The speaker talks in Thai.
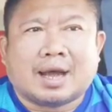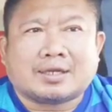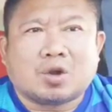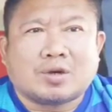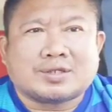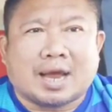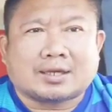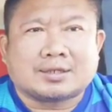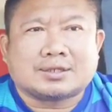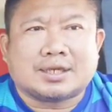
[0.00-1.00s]
ขจรศัก
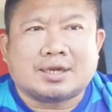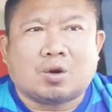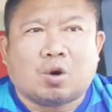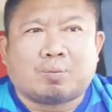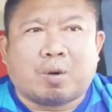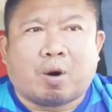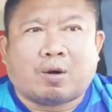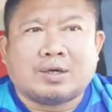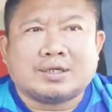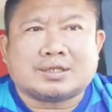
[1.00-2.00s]
ดิ์ศรีโอปอ
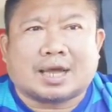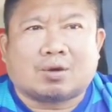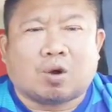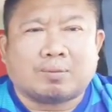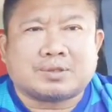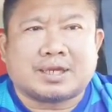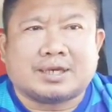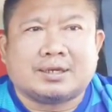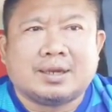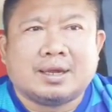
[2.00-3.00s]
หรือศักดิ์หอมศิ
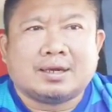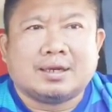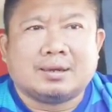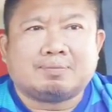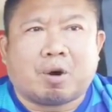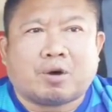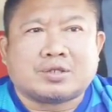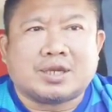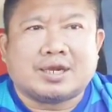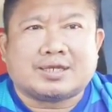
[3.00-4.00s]
ล หรือปอ
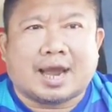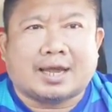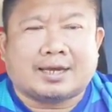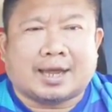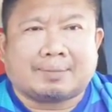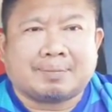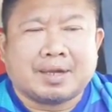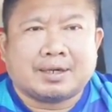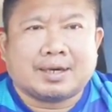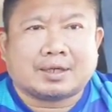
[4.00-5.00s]
สิริชัยนะครับ
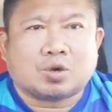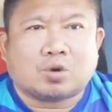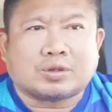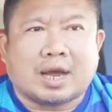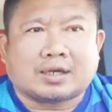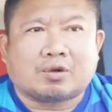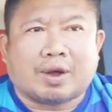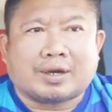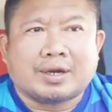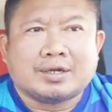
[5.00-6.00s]
นักชกจากจังห
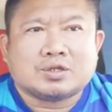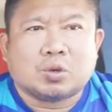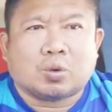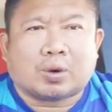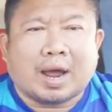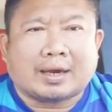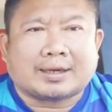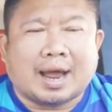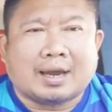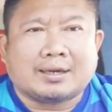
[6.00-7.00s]
วัดสุราษฎร์
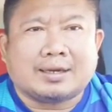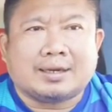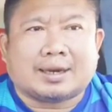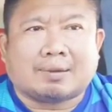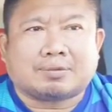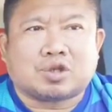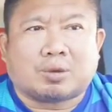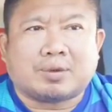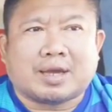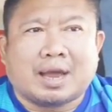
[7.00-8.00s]
ธานีนะครับซ้อ
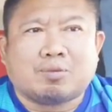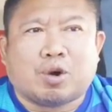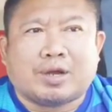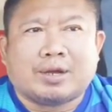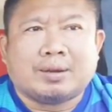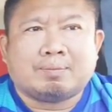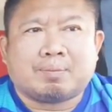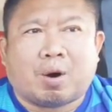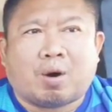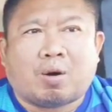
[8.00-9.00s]
มที่ค่ายมวย
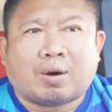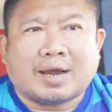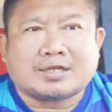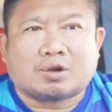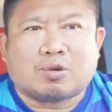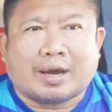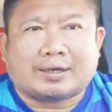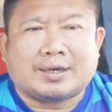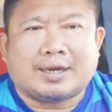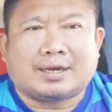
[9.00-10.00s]
ปอราชสวัส
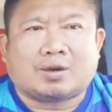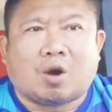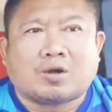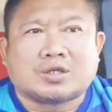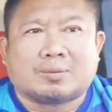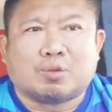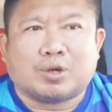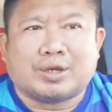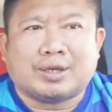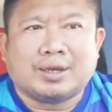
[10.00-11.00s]
ดิ์ที่เกาะสมุ
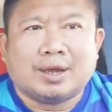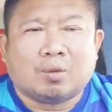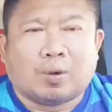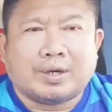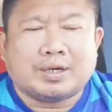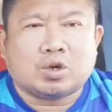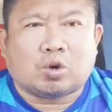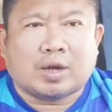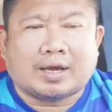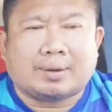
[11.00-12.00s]
ยวันนี้ช
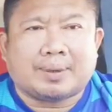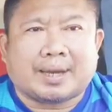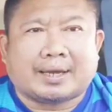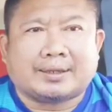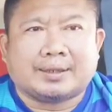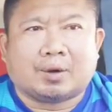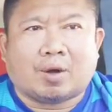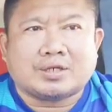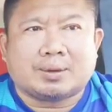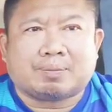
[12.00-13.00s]
กกันในพิกัด
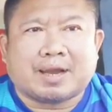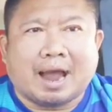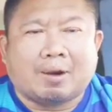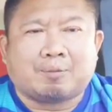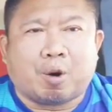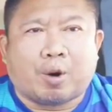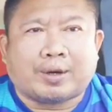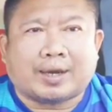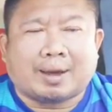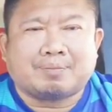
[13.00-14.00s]
119ปอน
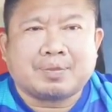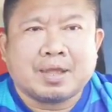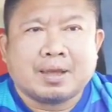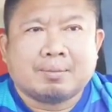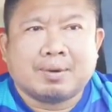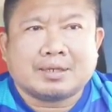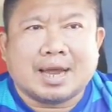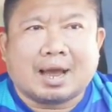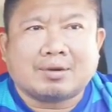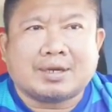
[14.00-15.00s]
ด์นะครับเมื่อ
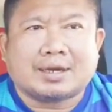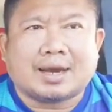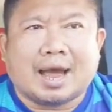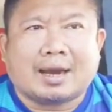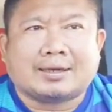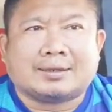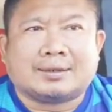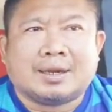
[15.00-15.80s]
เช้านี้ทางด้าน